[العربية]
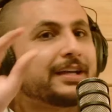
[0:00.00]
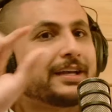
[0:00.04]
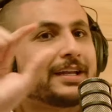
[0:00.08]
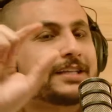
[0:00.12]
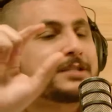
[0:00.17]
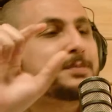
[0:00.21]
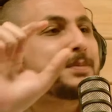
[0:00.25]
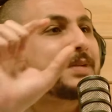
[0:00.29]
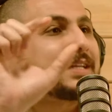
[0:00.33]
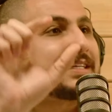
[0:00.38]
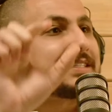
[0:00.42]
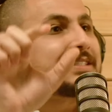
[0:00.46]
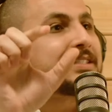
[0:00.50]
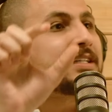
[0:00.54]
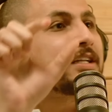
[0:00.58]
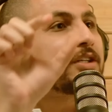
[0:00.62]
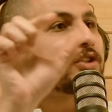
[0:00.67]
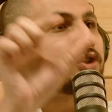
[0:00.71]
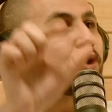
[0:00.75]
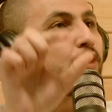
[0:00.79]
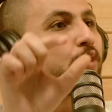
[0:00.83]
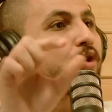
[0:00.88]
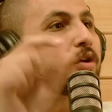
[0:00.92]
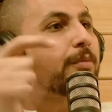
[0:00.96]
الناس
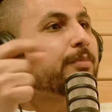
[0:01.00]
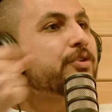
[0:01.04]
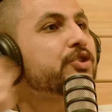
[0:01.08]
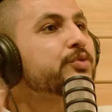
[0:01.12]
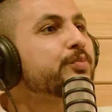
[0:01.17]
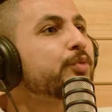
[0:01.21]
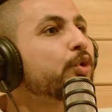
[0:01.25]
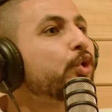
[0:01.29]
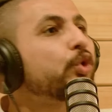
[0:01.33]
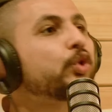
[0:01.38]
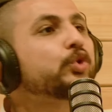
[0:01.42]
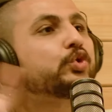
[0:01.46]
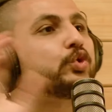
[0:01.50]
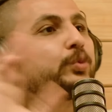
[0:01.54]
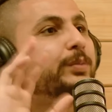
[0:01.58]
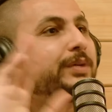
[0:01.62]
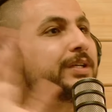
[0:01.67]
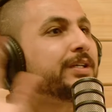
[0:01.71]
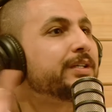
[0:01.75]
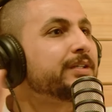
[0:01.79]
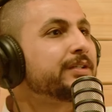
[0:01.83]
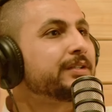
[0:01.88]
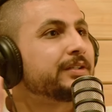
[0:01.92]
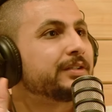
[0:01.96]
منزله صور مش من
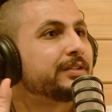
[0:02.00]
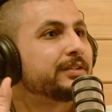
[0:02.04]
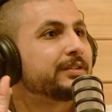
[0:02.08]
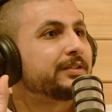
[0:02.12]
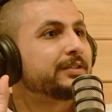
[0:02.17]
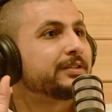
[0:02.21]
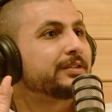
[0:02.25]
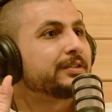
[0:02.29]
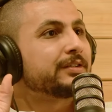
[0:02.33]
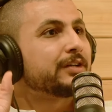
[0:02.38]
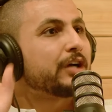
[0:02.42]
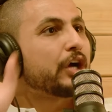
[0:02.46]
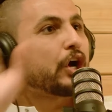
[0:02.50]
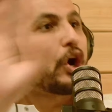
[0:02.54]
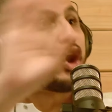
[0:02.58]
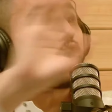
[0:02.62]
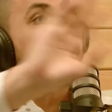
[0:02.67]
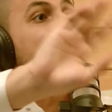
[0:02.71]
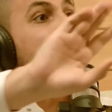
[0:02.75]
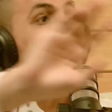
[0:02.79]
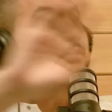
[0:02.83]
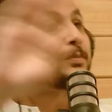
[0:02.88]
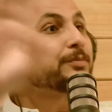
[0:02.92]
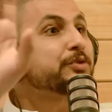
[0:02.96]
كتبي
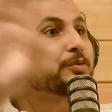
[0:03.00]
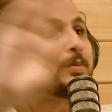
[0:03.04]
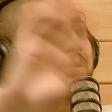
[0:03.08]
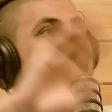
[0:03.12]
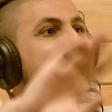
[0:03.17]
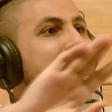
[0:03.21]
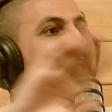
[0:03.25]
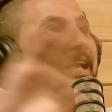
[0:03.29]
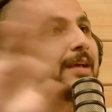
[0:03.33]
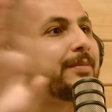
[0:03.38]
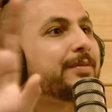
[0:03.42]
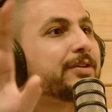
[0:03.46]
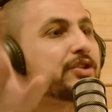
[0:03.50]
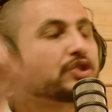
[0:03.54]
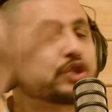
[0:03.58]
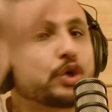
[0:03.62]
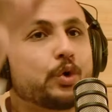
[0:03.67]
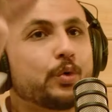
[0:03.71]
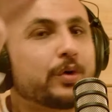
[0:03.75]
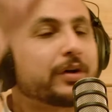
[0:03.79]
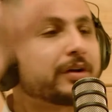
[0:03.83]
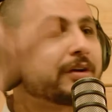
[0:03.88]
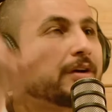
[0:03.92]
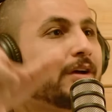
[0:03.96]
خلاص مش من كتابي
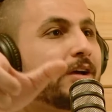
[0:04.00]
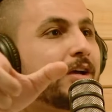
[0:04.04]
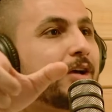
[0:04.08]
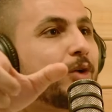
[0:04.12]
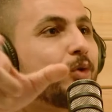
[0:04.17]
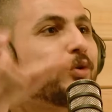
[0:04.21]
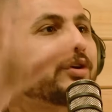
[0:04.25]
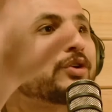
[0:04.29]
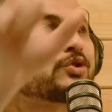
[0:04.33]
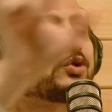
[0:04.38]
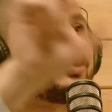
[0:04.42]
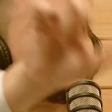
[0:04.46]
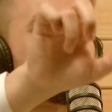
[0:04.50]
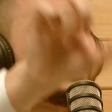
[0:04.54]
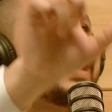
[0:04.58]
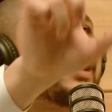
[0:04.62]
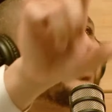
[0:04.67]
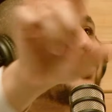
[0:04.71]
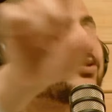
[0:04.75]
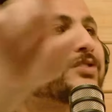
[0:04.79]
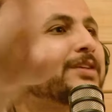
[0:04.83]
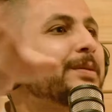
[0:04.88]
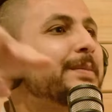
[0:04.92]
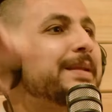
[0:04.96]
صور يقول لك شوف
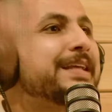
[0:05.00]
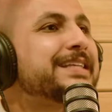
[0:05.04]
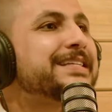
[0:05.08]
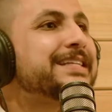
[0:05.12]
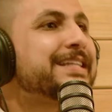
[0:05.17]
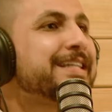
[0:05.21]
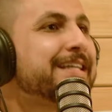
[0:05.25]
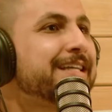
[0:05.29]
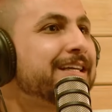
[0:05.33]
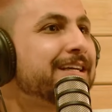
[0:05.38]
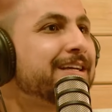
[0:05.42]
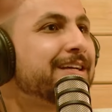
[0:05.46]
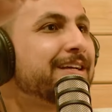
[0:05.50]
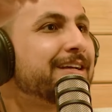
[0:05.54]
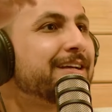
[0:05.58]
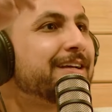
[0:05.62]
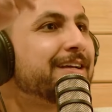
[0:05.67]
علي وزاي منزل ايه صار